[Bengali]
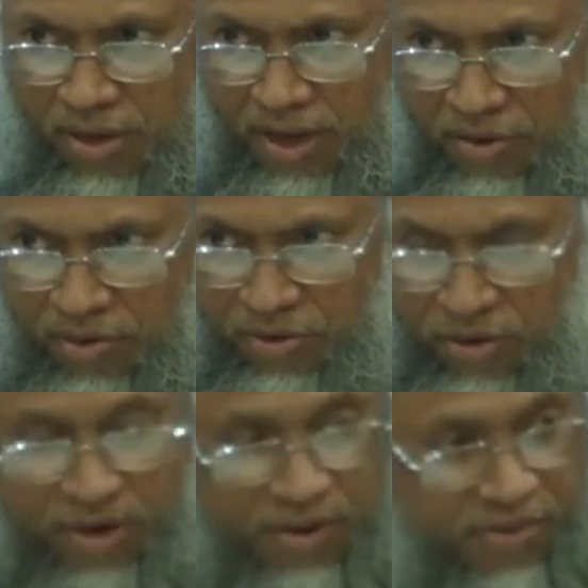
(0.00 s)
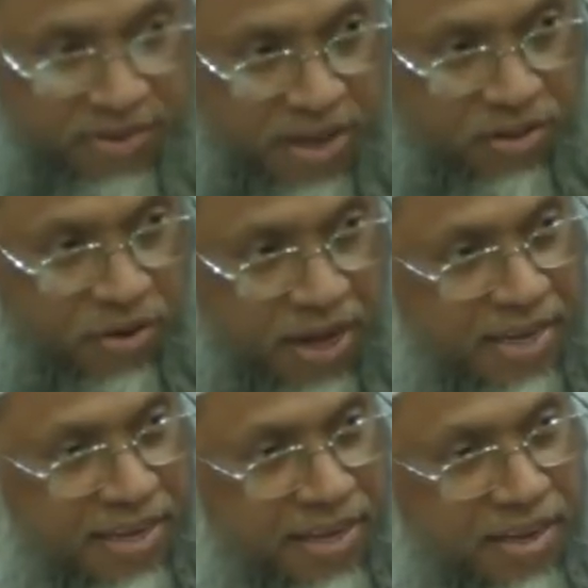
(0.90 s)
কারণে ঝগড়া ফাসাদ
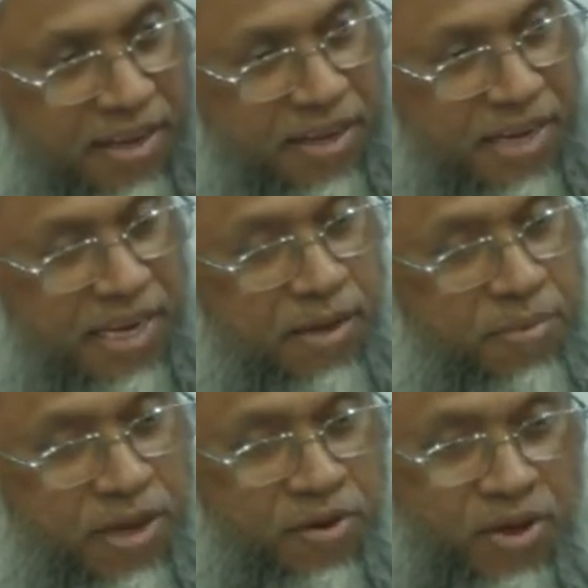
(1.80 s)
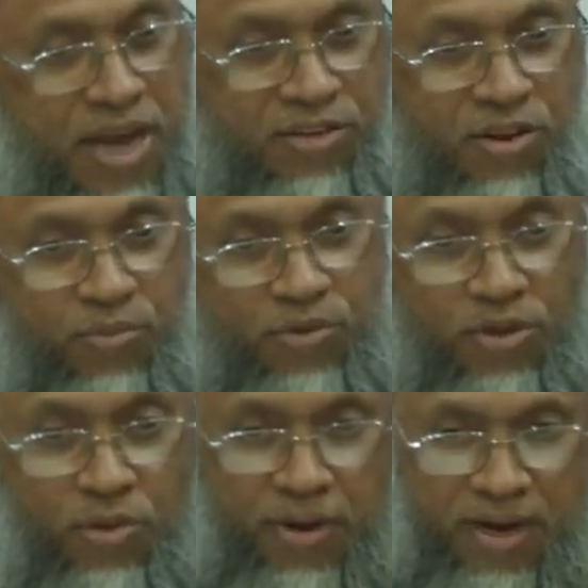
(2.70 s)
লড়াইয়ে নেমে গেল একজন
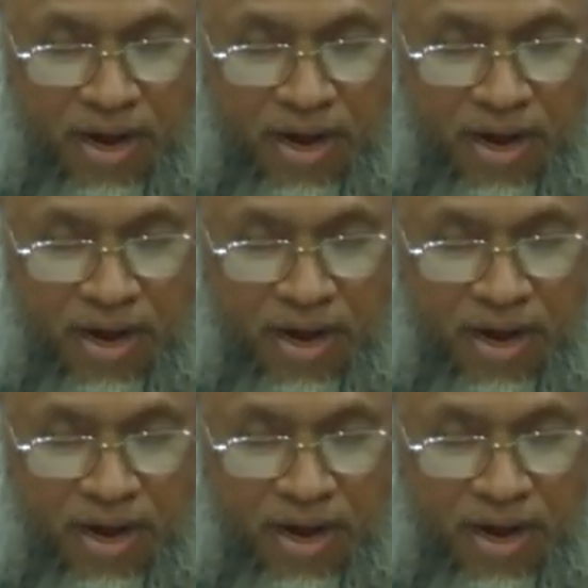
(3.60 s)
মুসলমান